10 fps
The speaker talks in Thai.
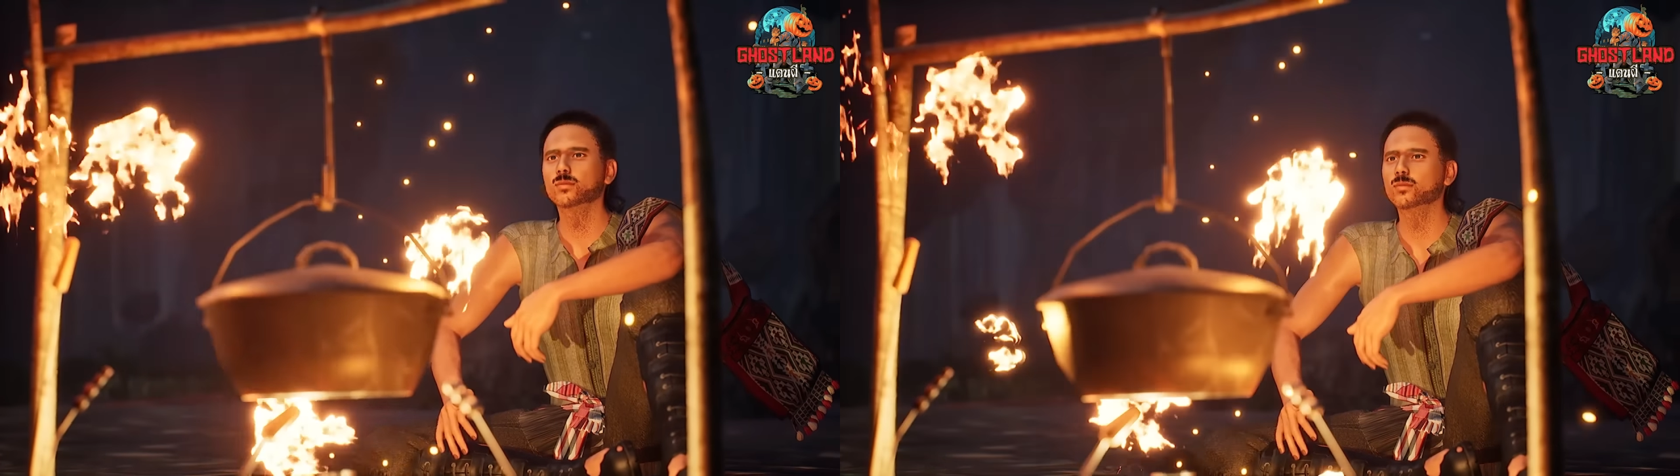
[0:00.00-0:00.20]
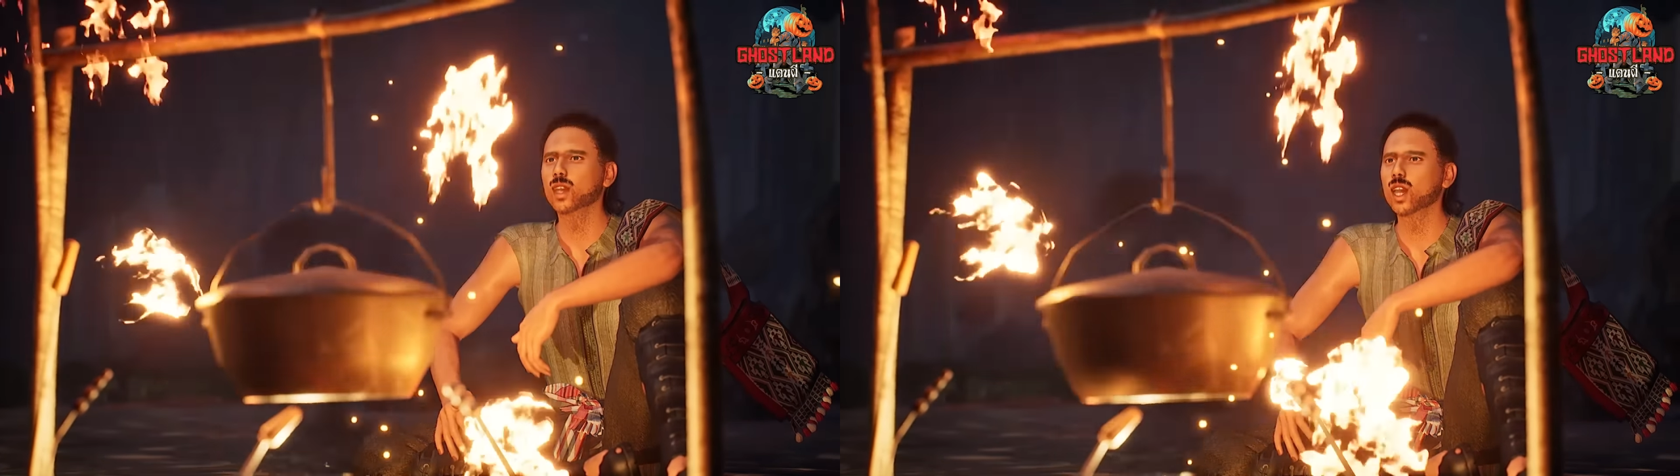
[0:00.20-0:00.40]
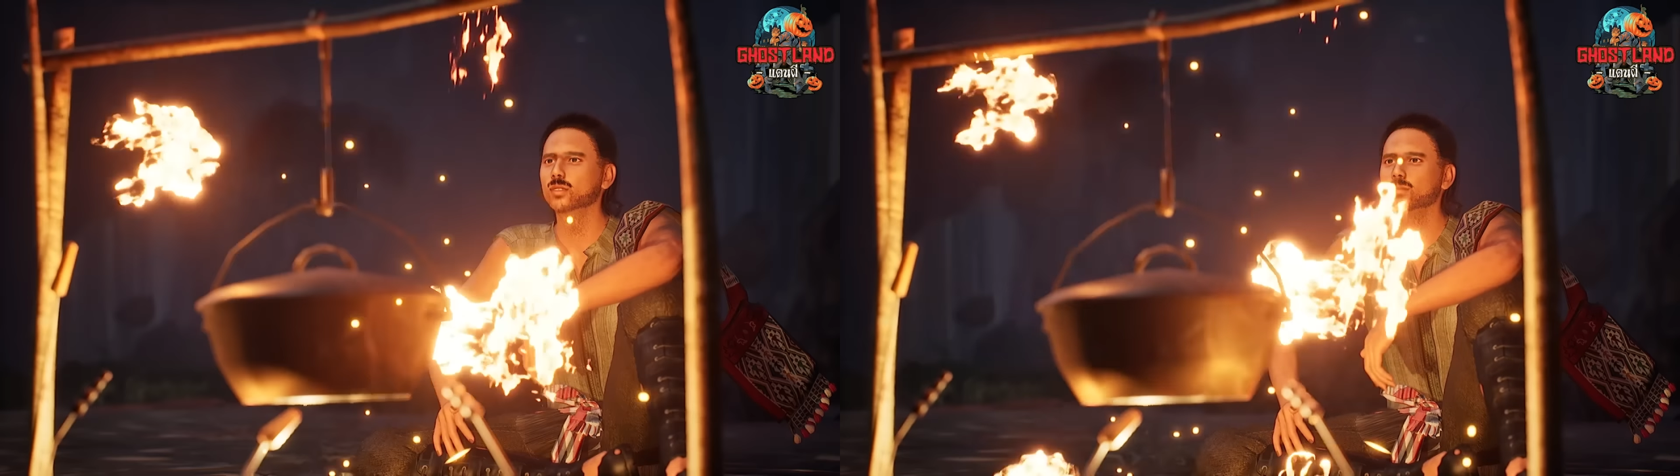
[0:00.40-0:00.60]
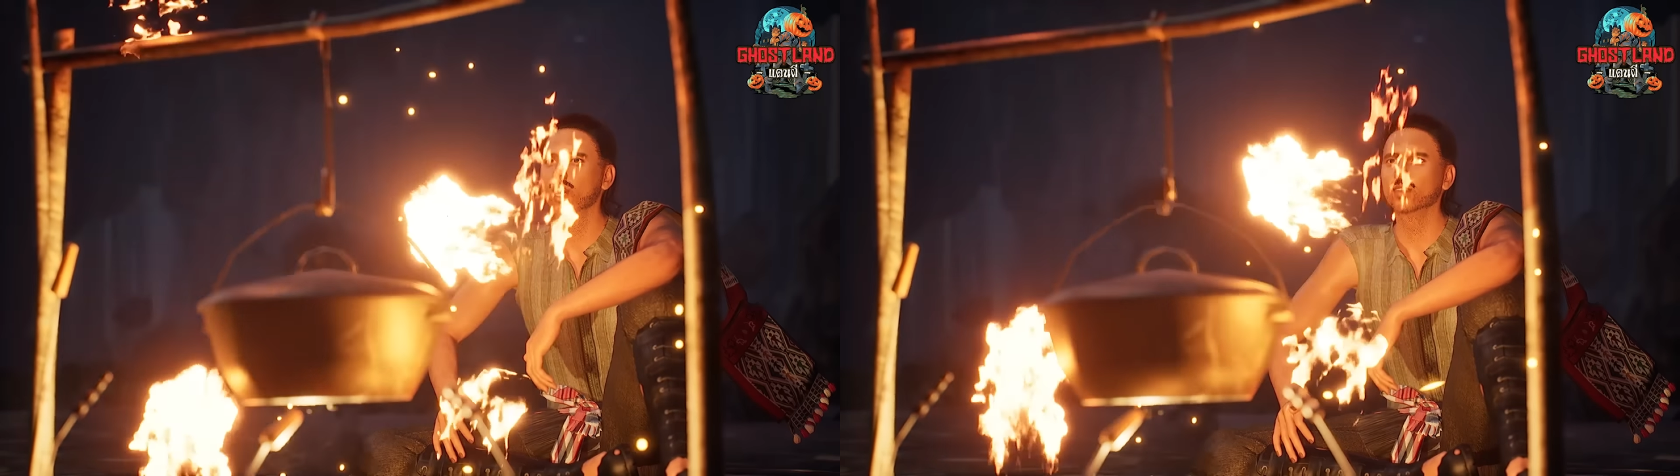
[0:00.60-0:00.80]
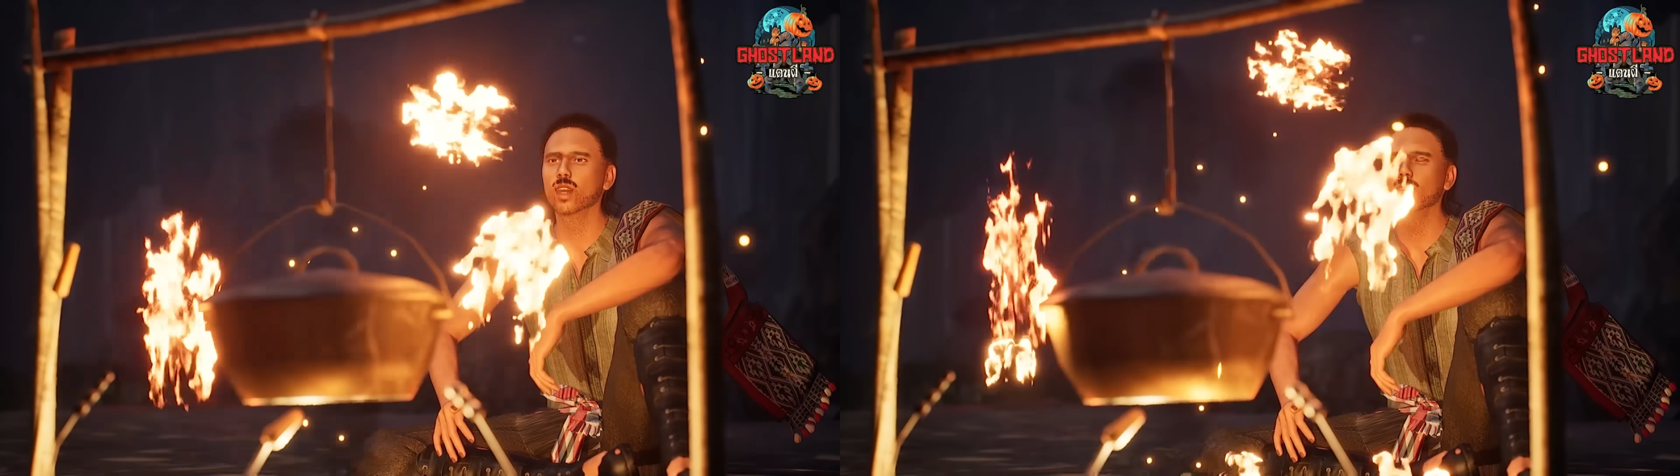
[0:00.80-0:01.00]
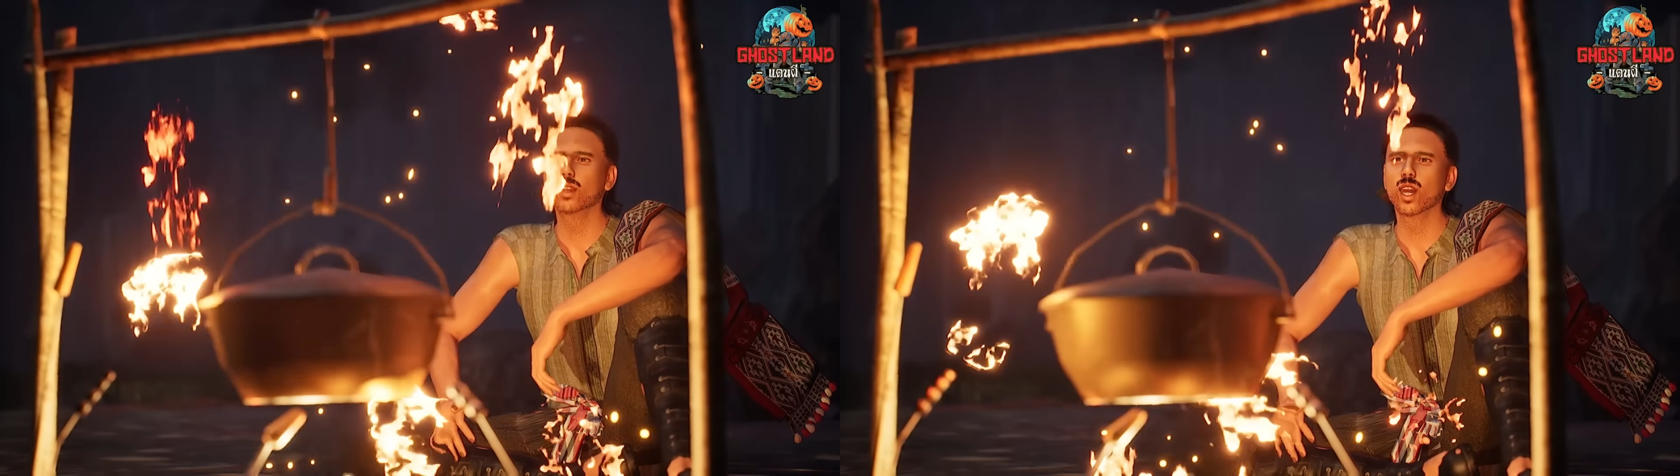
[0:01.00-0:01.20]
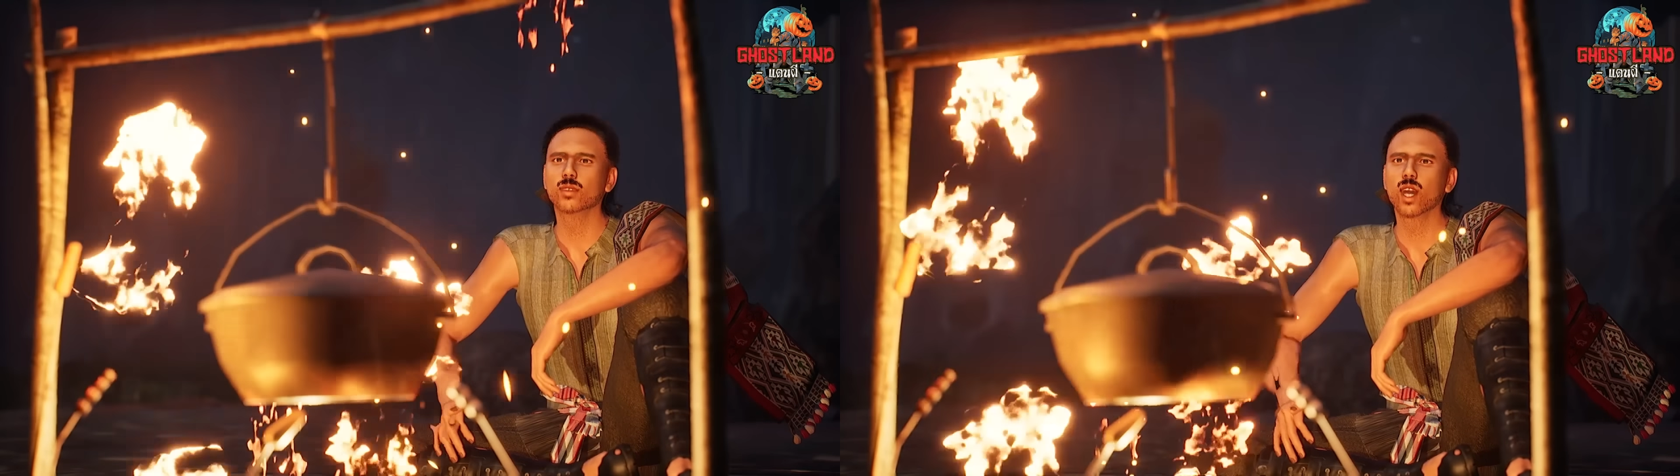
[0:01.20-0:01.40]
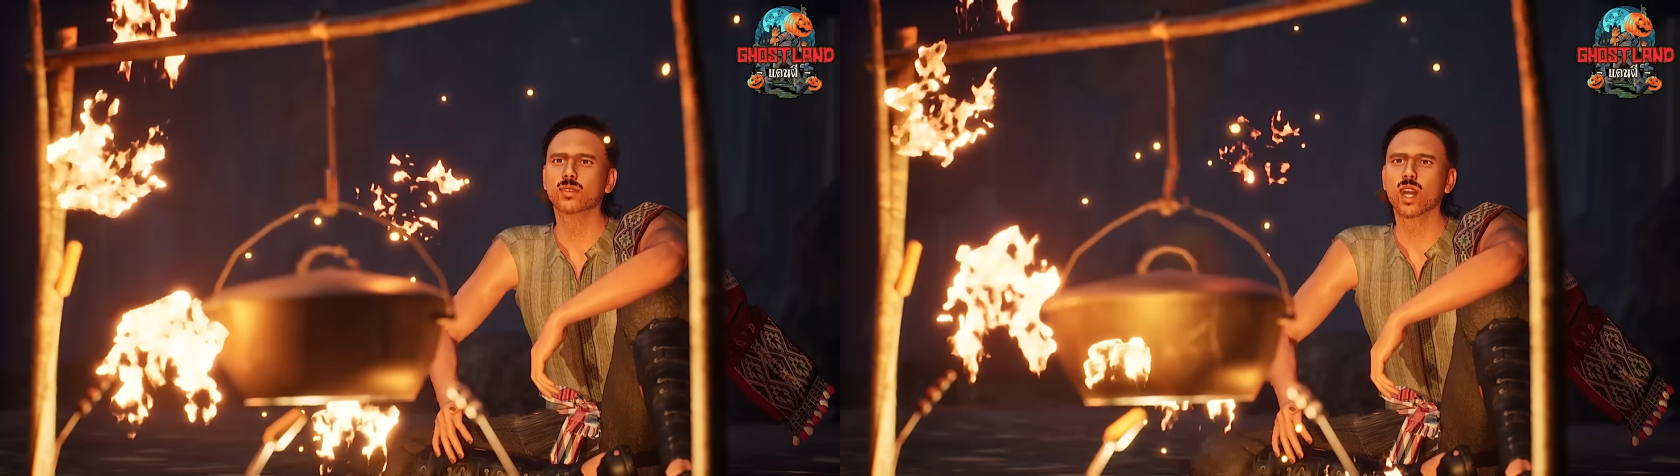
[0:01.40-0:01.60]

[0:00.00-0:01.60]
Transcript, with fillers: แต่ข่าวว่าพวกมันเปลี่ยนไป